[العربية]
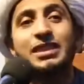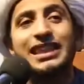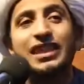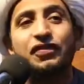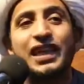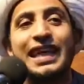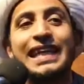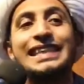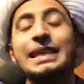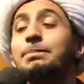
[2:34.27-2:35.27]
من الصفر
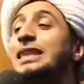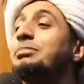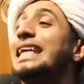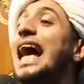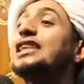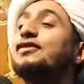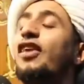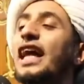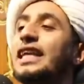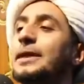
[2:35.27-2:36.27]
تبدا من
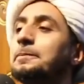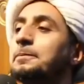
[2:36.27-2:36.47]
الاطفال